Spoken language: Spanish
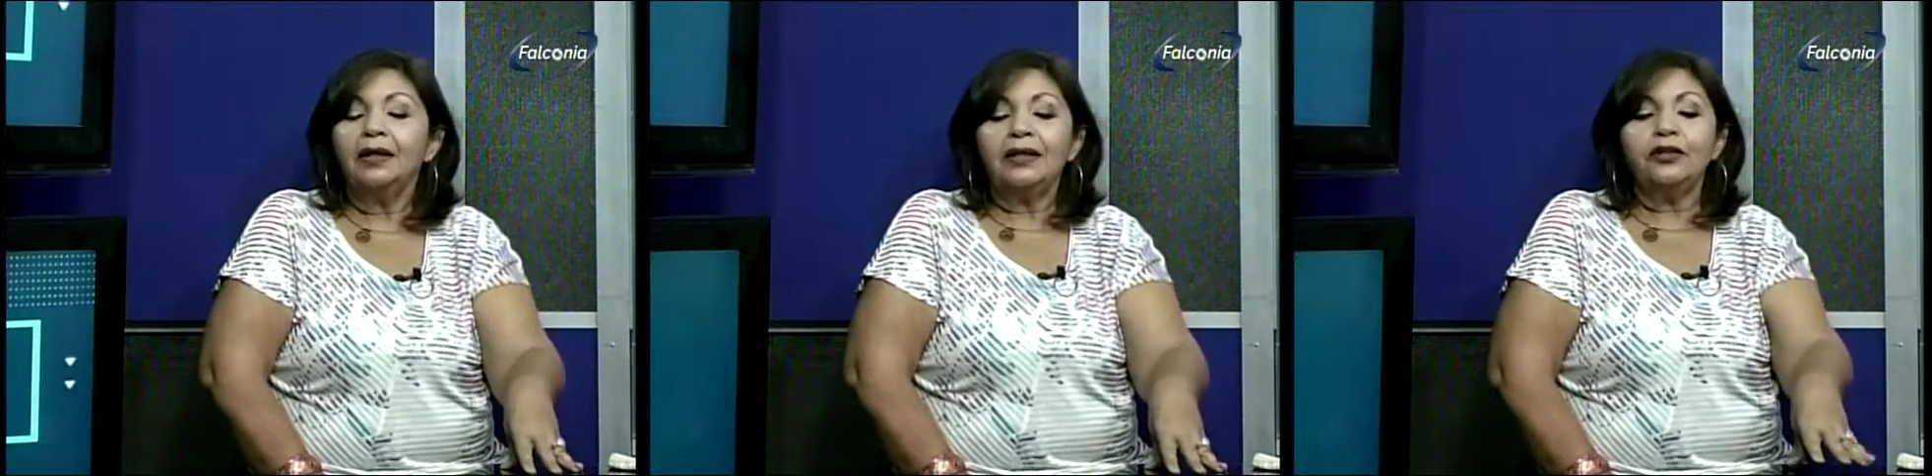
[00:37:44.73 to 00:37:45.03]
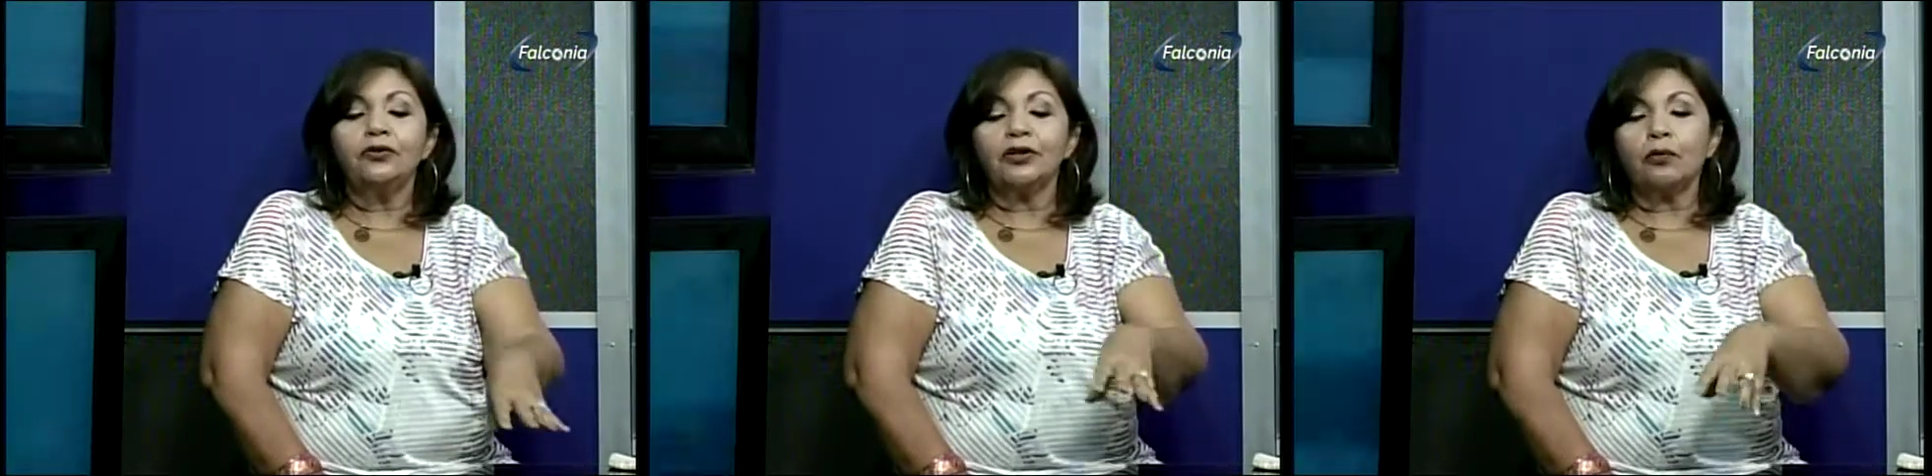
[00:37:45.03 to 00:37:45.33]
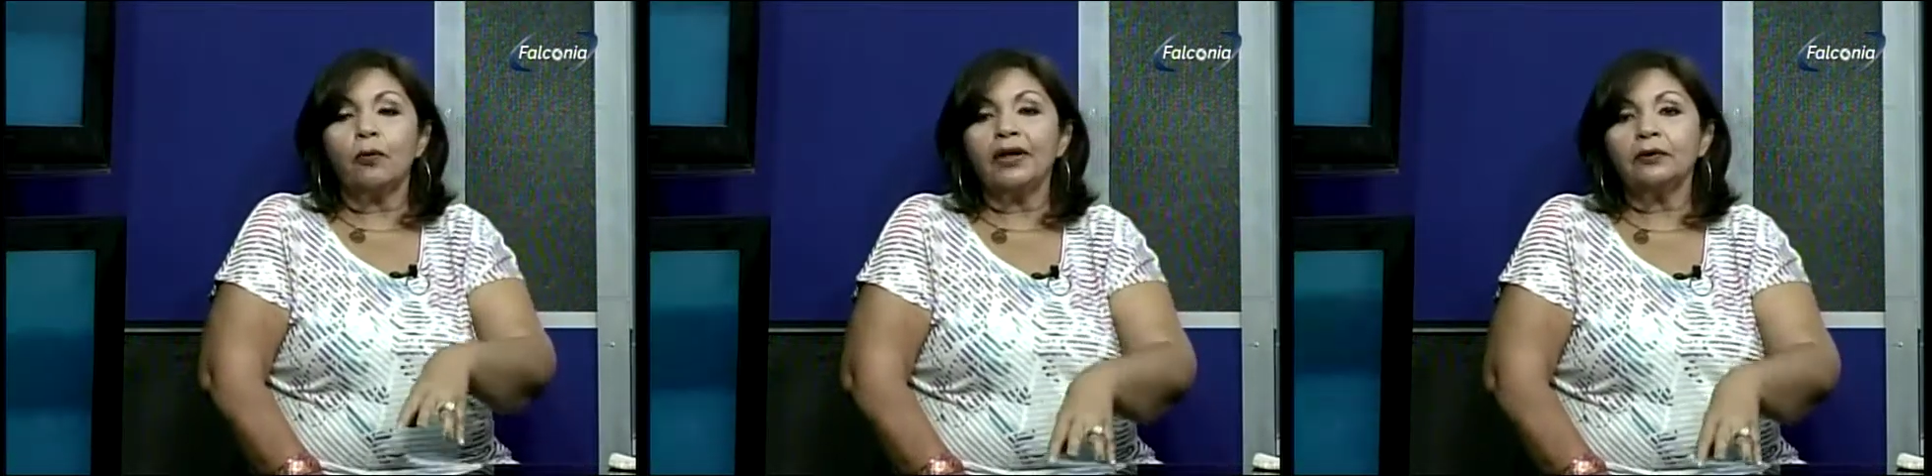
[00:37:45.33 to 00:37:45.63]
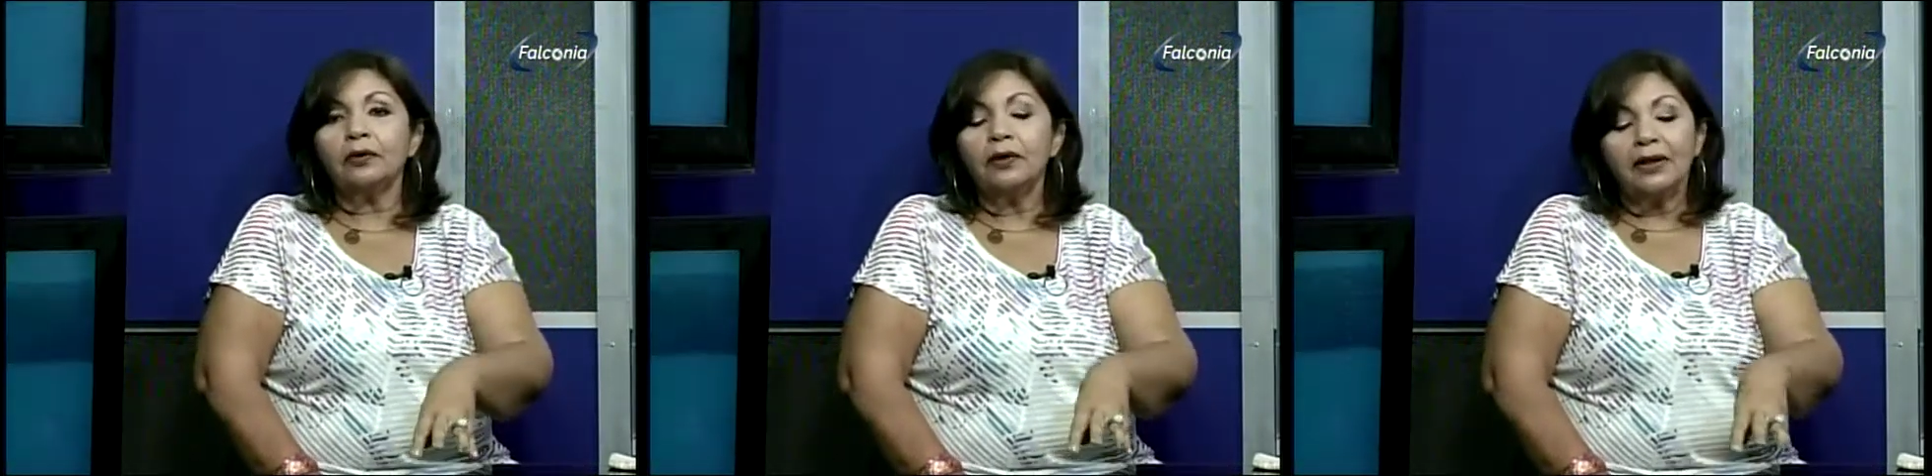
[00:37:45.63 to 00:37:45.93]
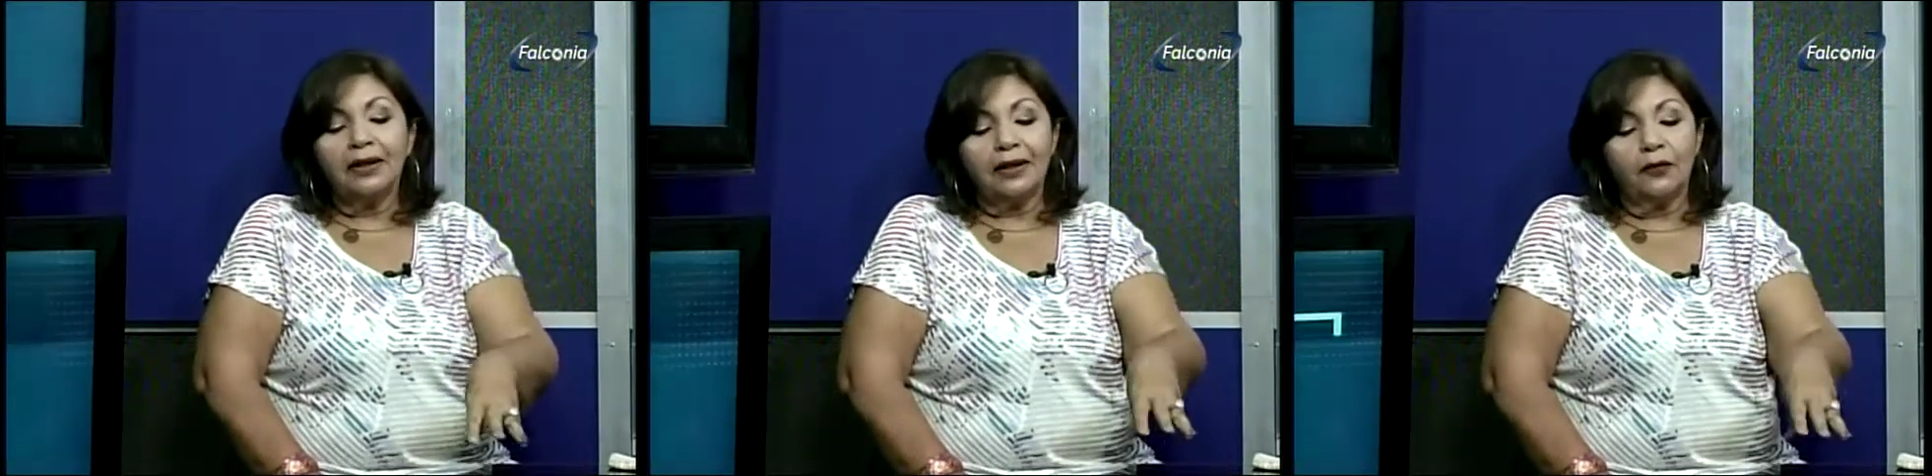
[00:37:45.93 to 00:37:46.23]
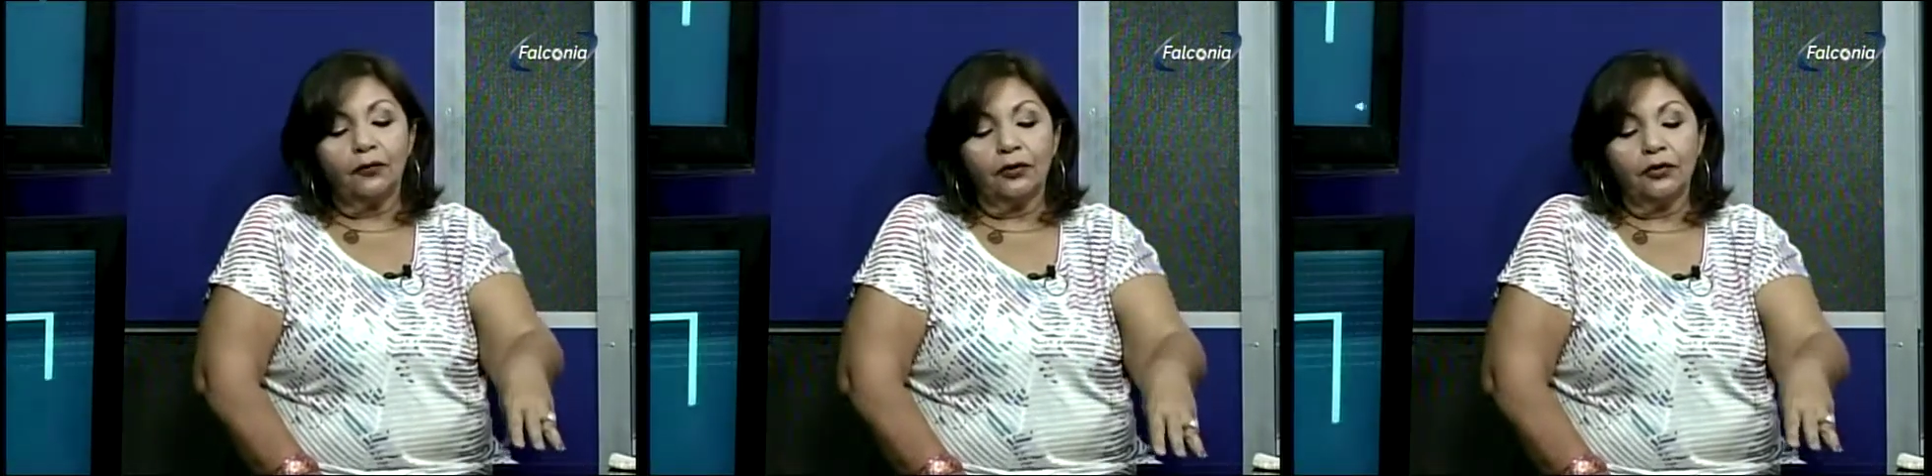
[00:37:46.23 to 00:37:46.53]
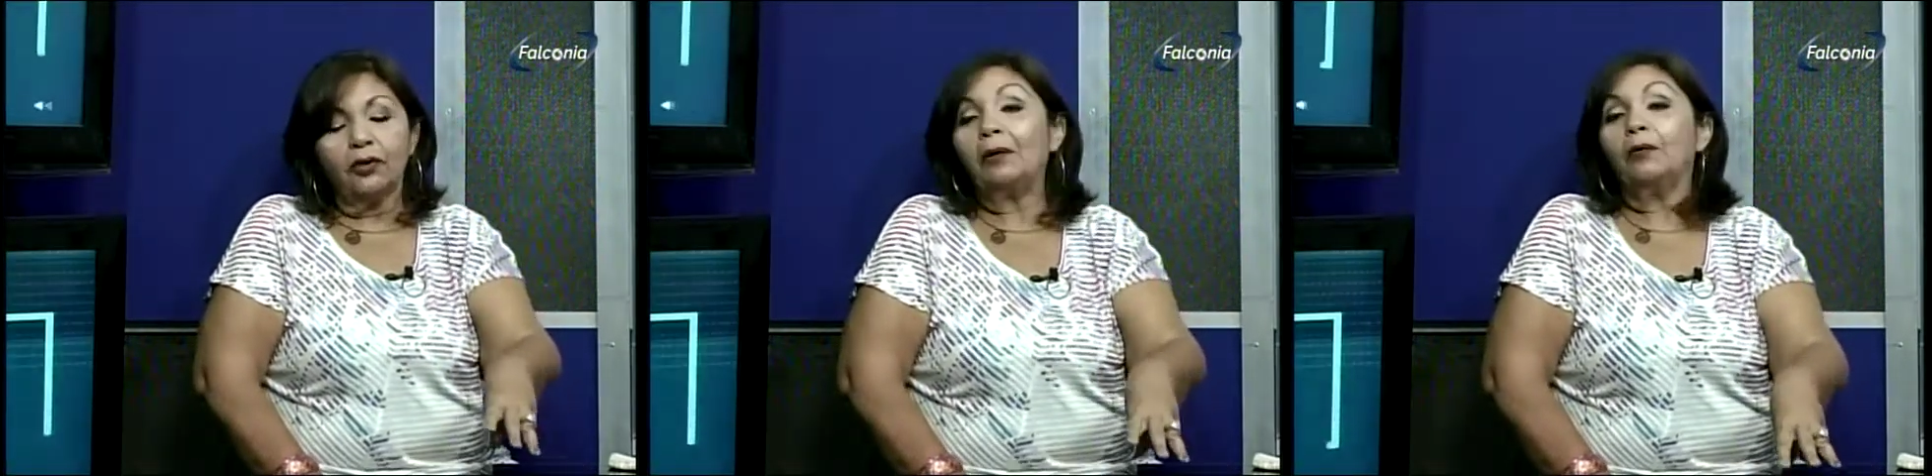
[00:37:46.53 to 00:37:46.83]
Y yo recuerdo que donde
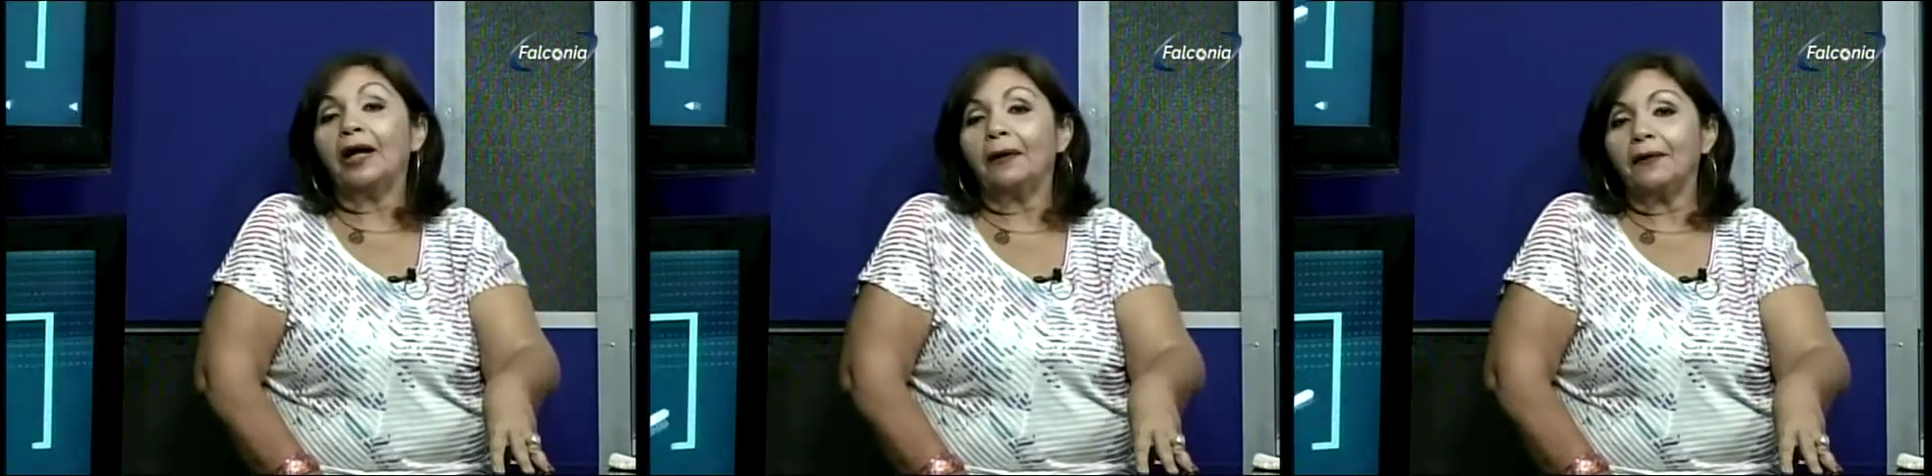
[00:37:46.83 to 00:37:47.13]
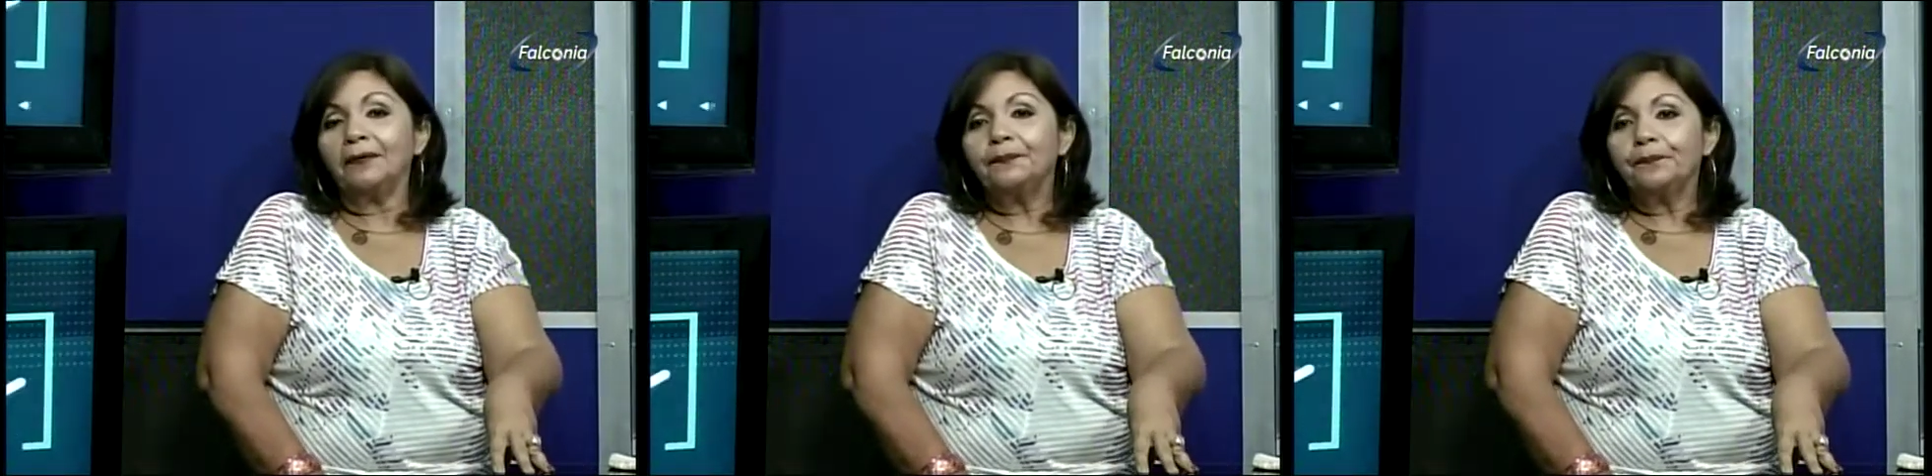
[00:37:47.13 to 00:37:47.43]
yo laboraba,